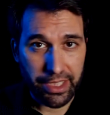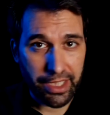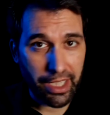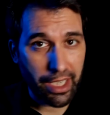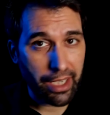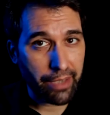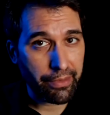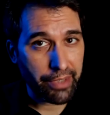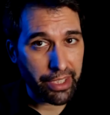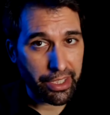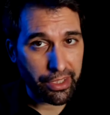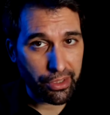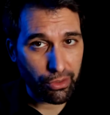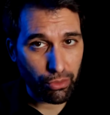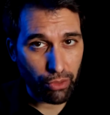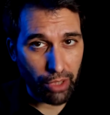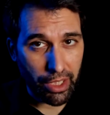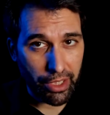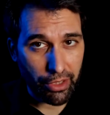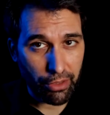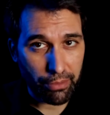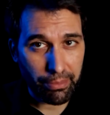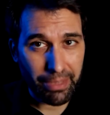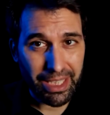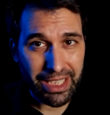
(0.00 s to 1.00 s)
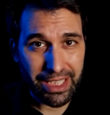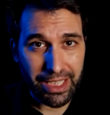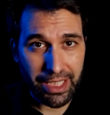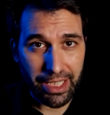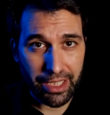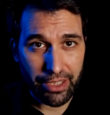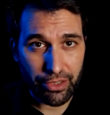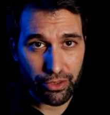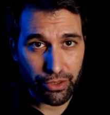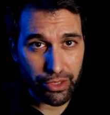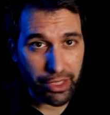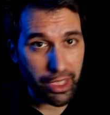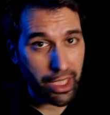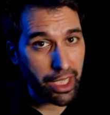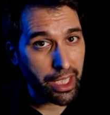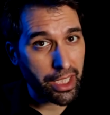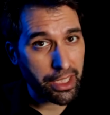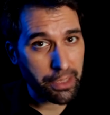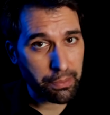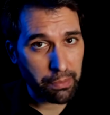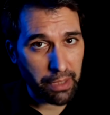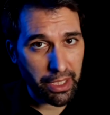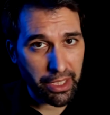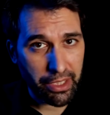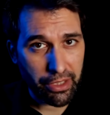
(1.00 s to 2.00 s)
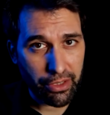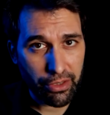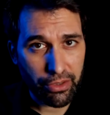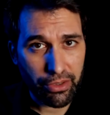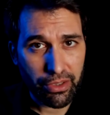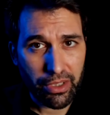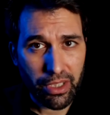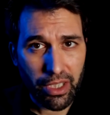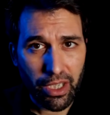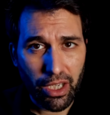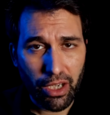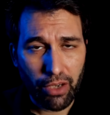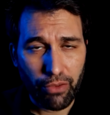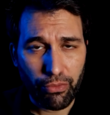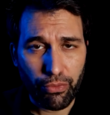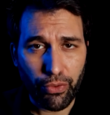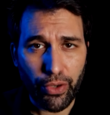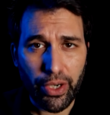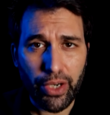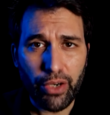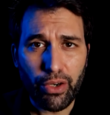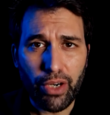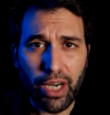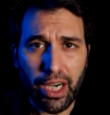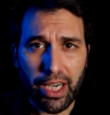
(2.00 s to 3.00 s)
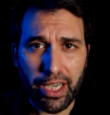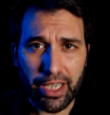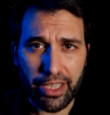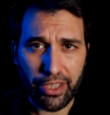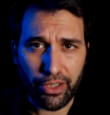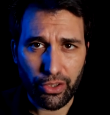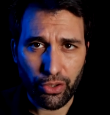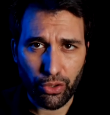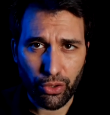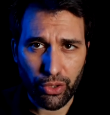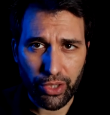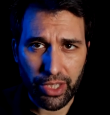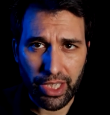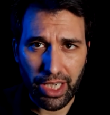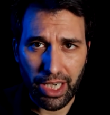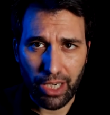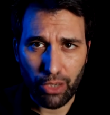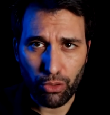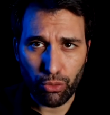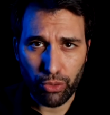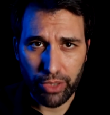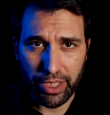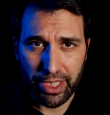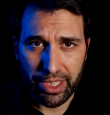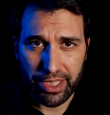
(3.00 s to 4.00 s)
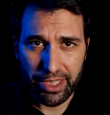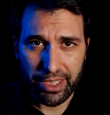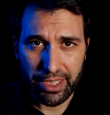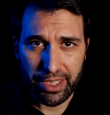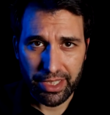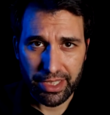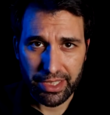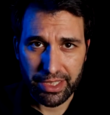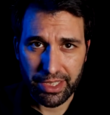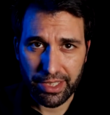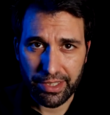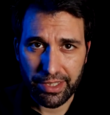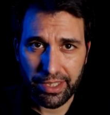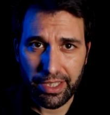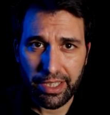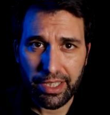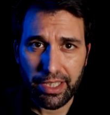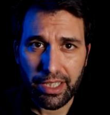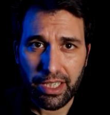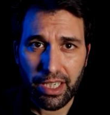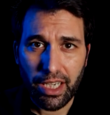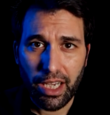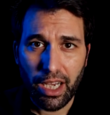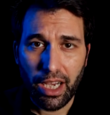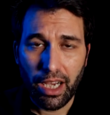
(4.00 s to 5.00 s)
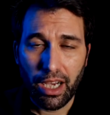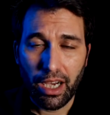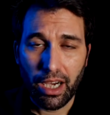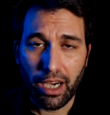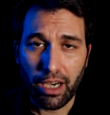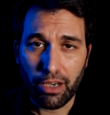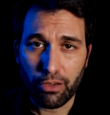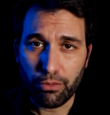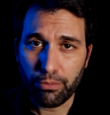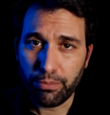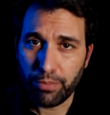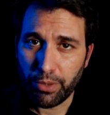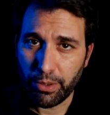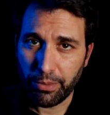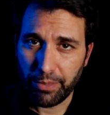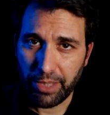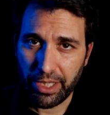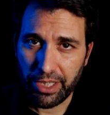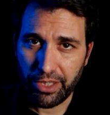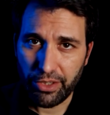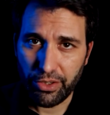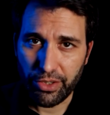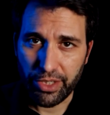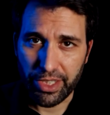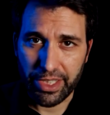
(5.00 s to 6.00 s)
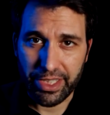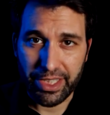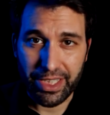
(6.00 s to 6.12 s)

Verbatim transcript: se han aventurado más lejos en el espacio fueron alrededor de la Luna, es decir, a un promedio de